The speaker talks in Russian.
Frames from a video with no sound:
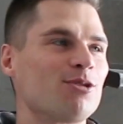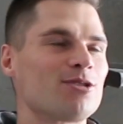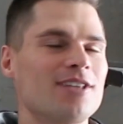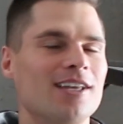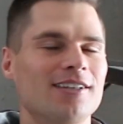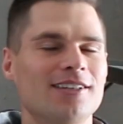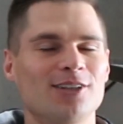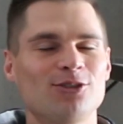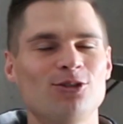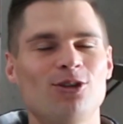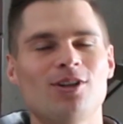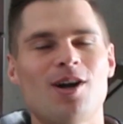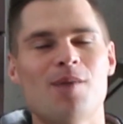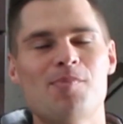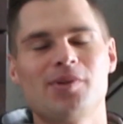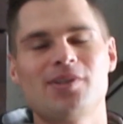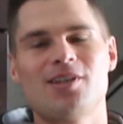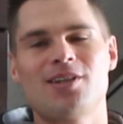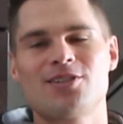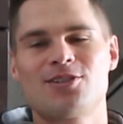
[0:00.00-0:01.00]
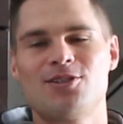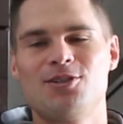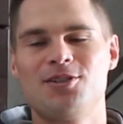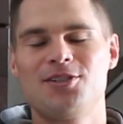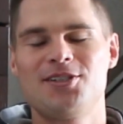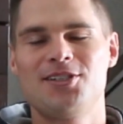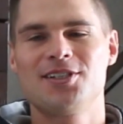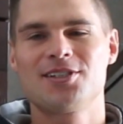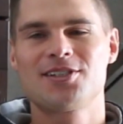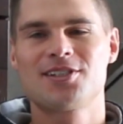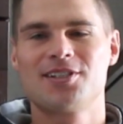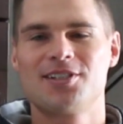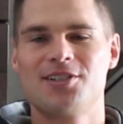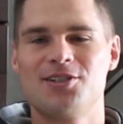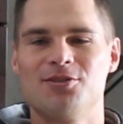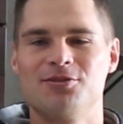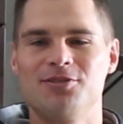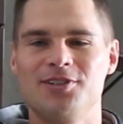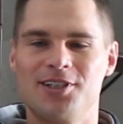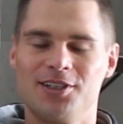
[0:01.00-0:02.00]
просто я так долго пытался из сердца
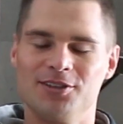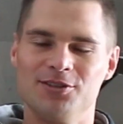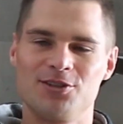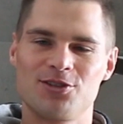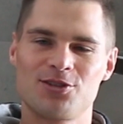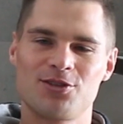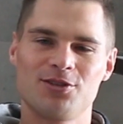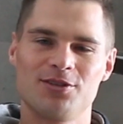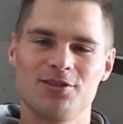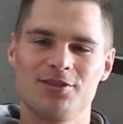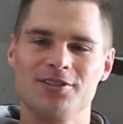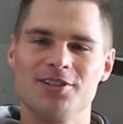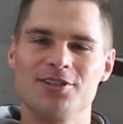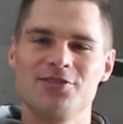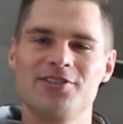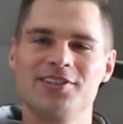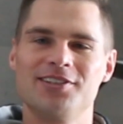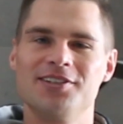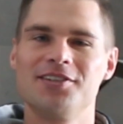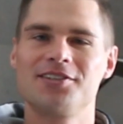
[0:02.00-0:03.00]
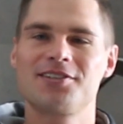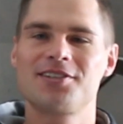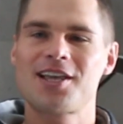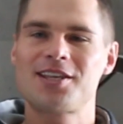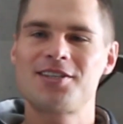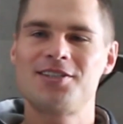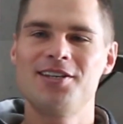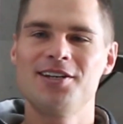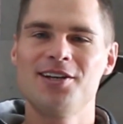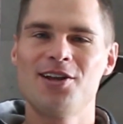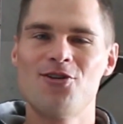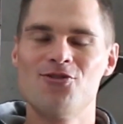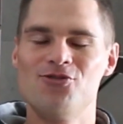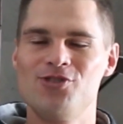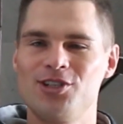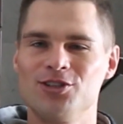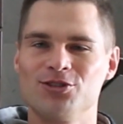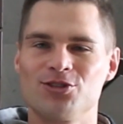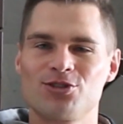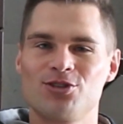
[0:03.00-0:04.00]
ее выкинуть, что, ну, видно, так сильно ее
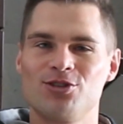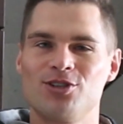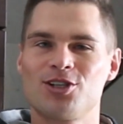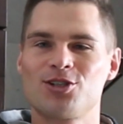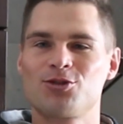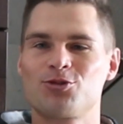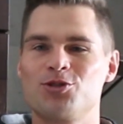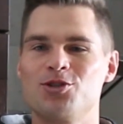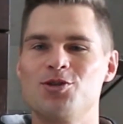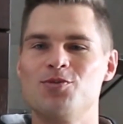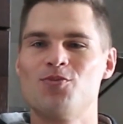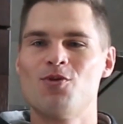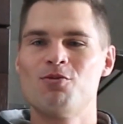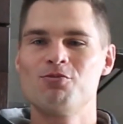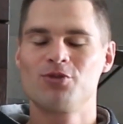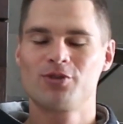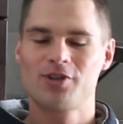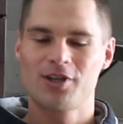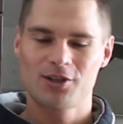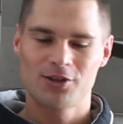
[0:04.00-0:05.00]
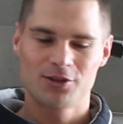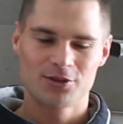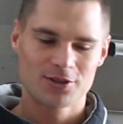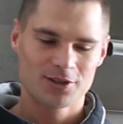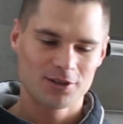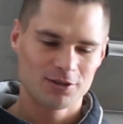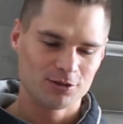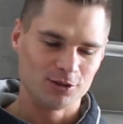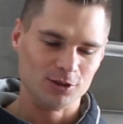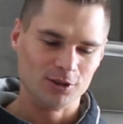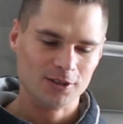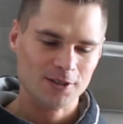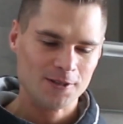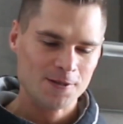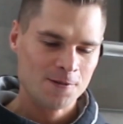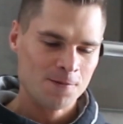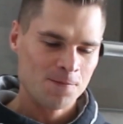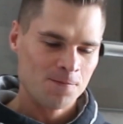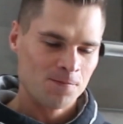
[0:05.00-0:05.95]
выкинул, что даже уже не помню, как ее зовут.